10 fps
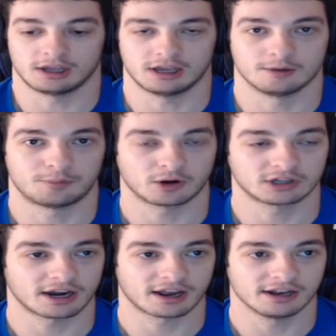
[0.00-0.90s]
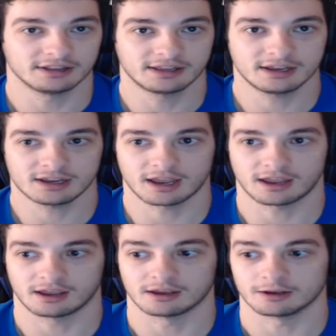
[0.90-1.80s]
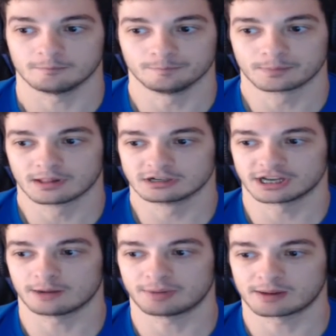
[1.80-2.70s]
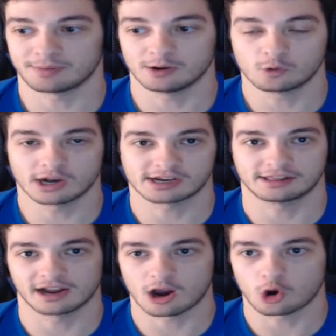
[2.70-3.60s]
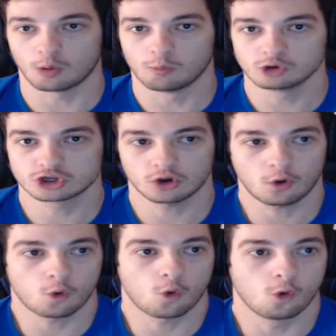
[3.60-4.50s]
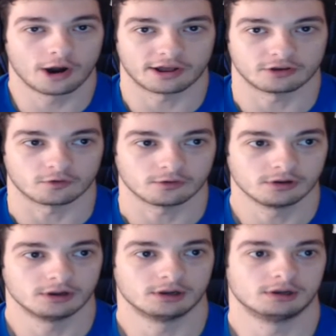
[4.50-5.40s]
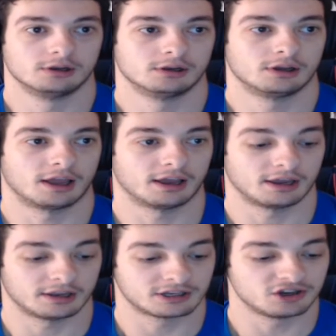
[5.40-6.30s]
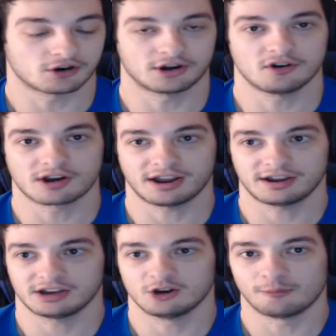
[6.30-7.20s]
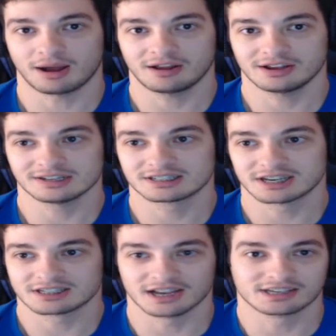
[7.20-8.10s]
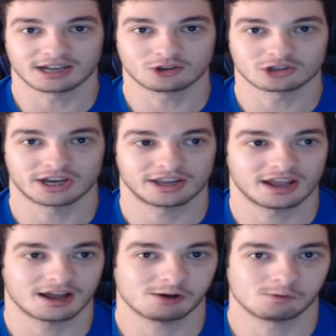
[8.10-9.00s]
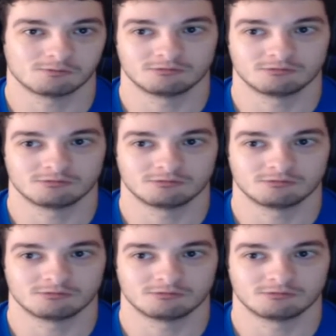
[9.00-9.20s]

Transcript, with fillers: Y para otra gente eh, será para películas que tengan como mucho un año. Eh, yo creo que lo más sensato sería